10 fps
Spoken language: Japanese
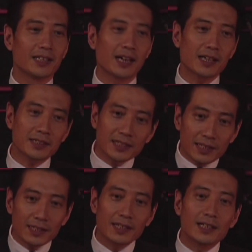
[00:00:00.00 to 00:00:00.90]
やが
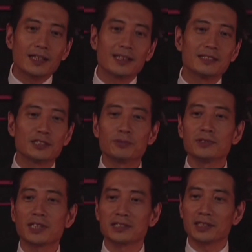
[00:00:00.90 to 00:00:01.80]
て自
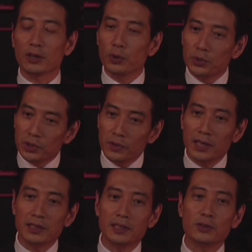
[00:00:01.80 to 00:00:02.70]
分たちが今度
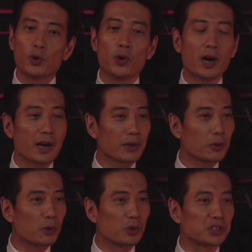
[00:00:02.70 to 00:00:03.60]
は後輩
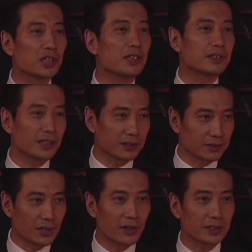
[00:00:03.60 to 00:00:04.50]
を教えていく
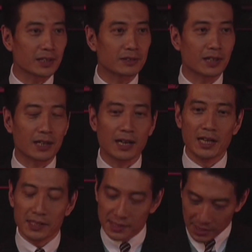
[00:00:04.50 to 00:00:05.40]
側になるから、
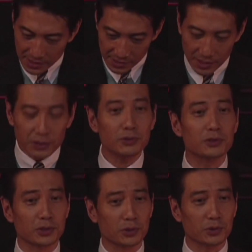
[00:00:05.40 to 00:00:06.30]
先生という
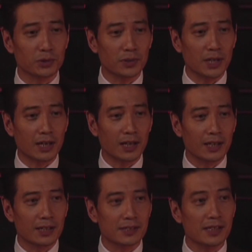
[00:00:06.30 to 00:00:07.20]
仕事は
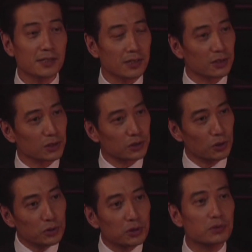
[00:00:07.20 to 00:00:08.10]

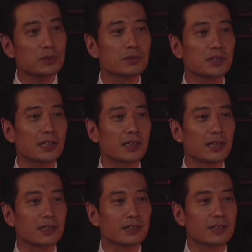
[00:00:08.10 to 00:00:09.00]
教職という世
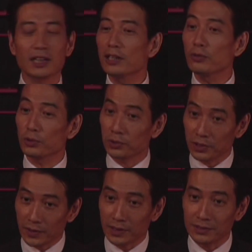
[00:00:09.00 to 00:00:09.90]
界だけのことで
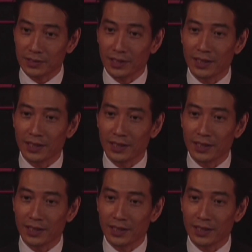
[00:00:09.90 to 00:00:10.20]
はなくて、